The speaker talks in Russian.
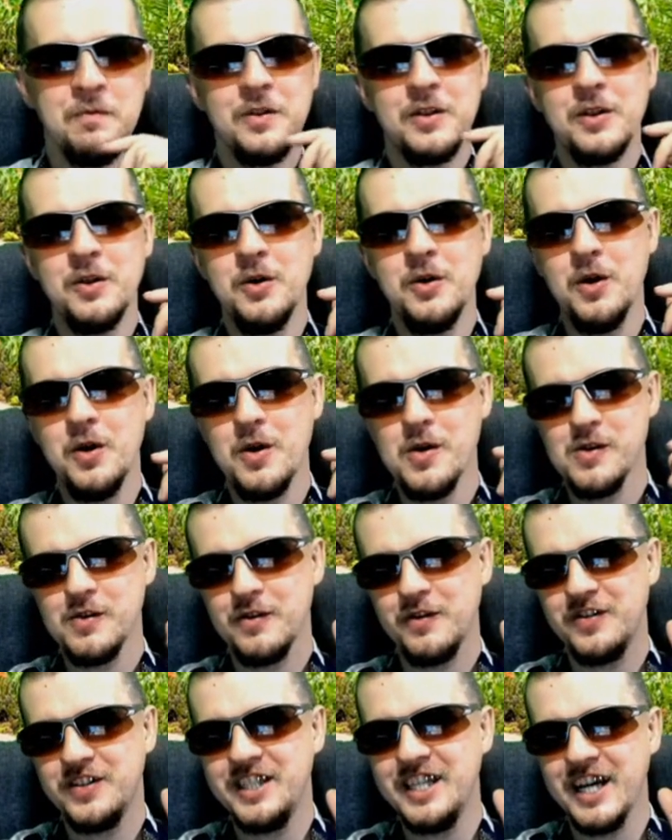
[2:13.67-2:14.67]
Но
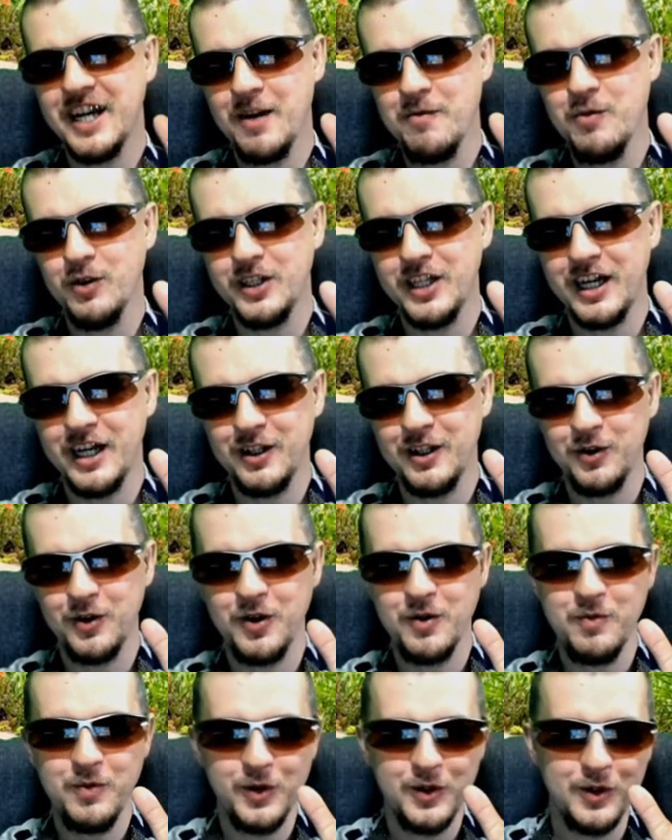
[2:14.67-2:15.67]
все работы, которые
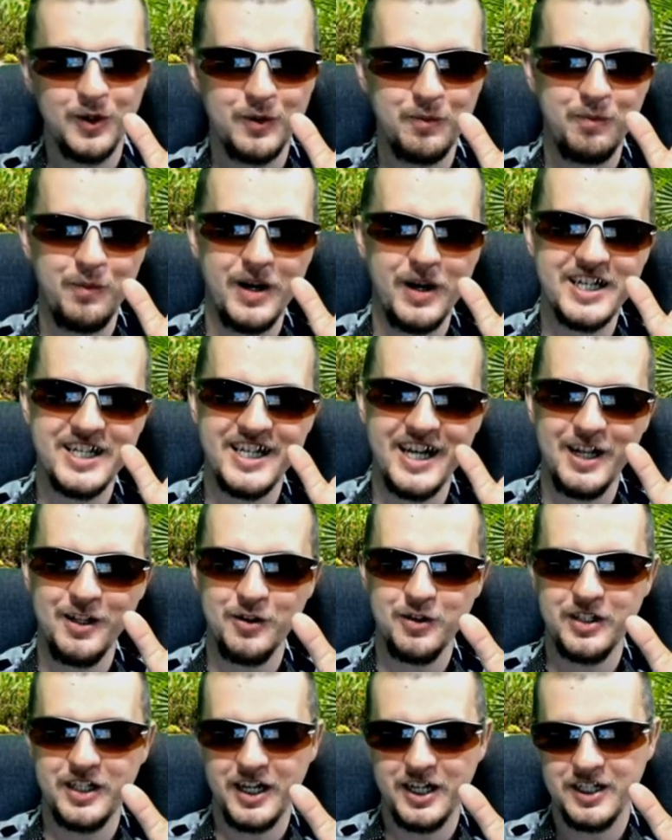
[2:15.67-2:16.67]
будут,
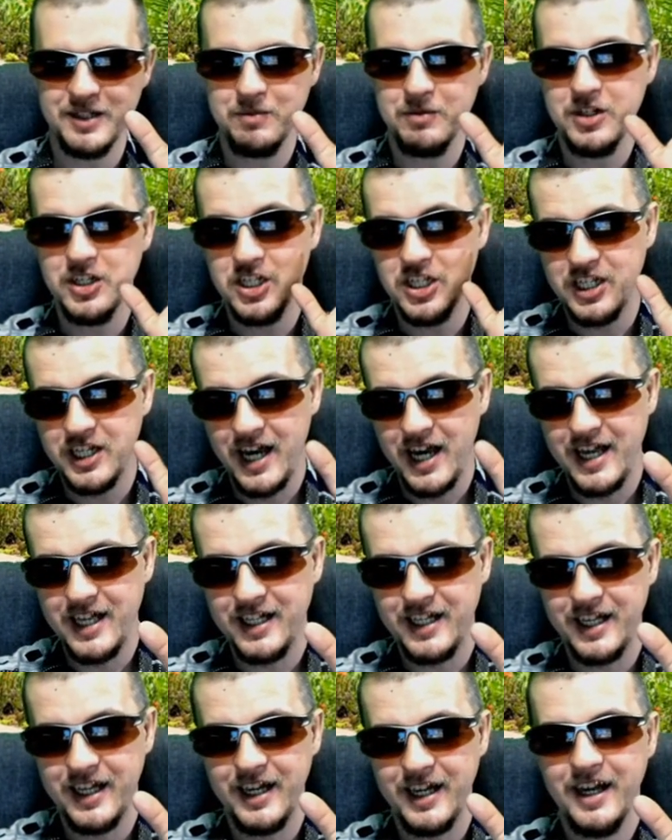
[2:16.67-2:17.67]
пожалуйста,
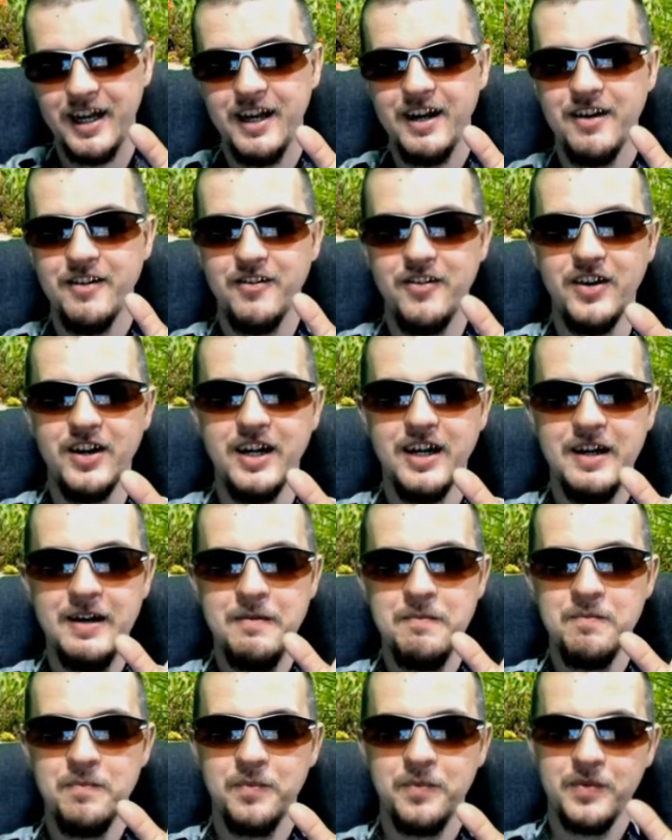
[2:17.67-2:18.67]
размещайте в
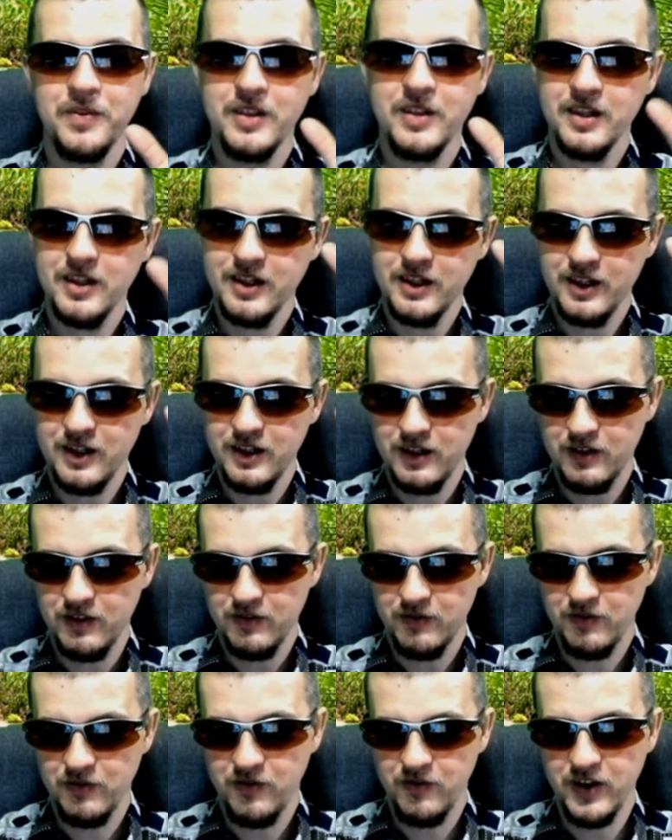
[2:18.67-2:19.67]

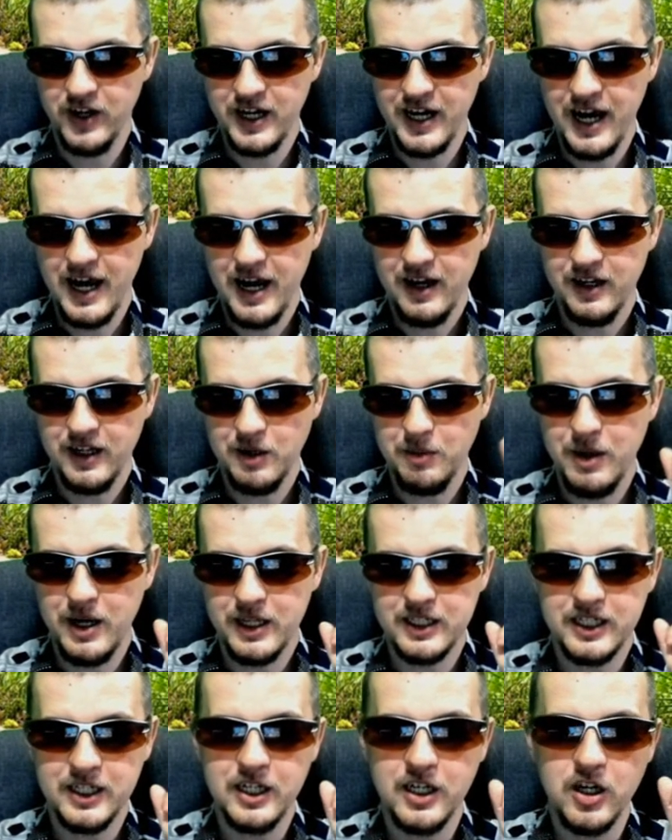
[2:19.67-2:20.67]
ВК. Ребят,
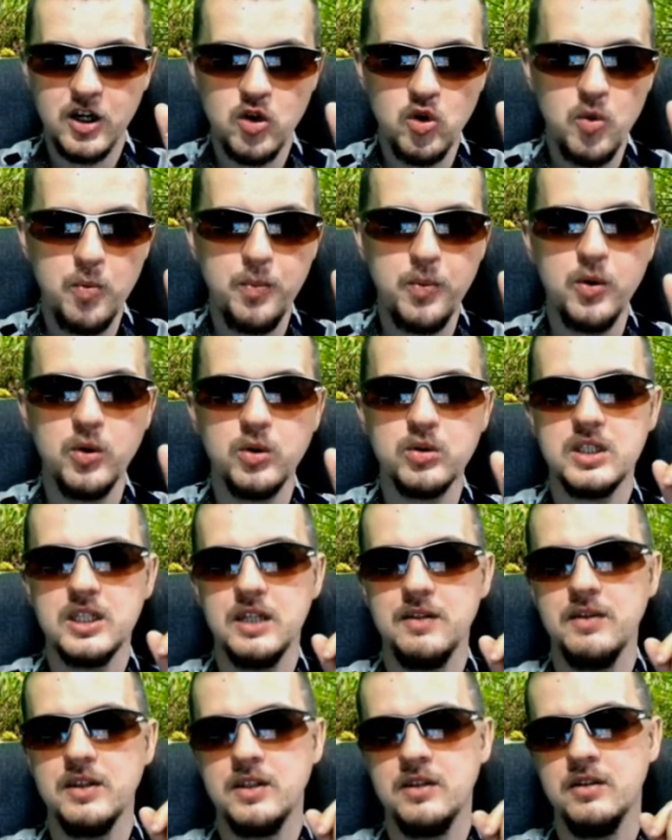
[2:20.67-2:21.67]
группу,
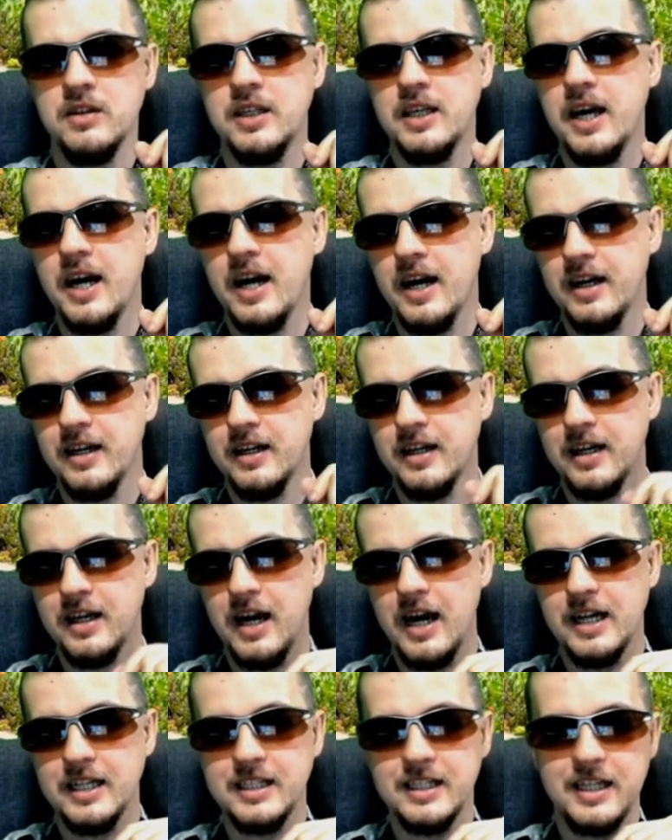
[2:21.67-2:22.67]
соответственно, я
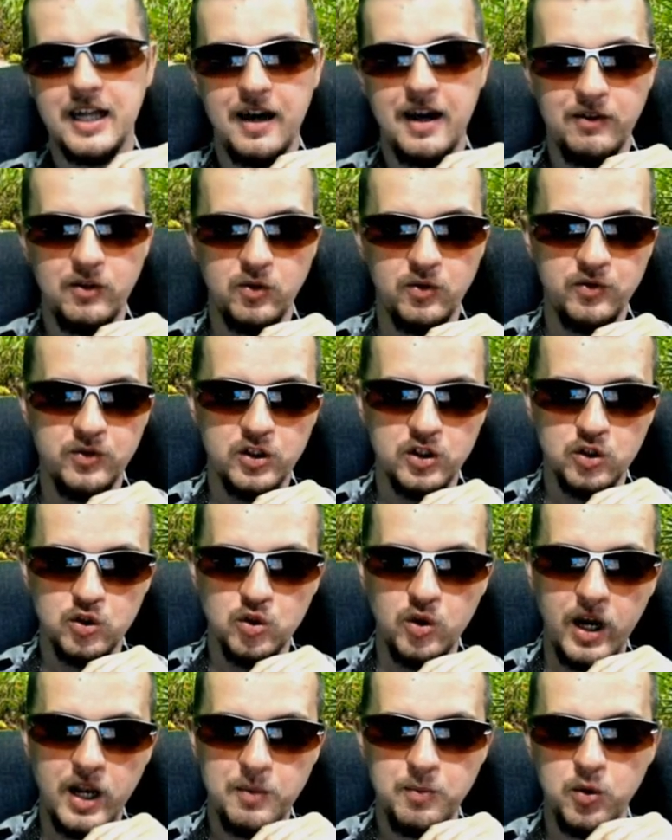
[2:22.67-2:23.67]
оставлю внизу
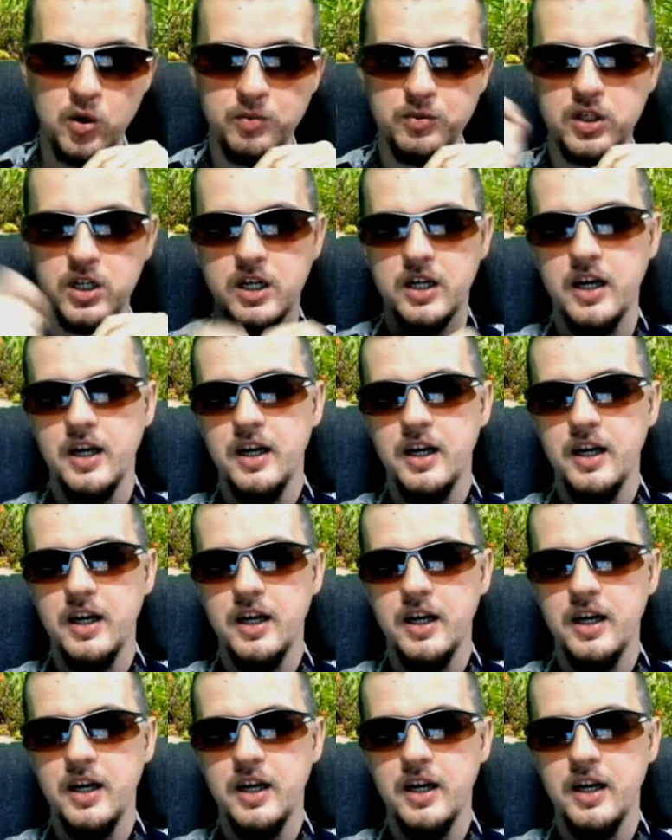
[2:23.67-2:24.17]
альбомчик.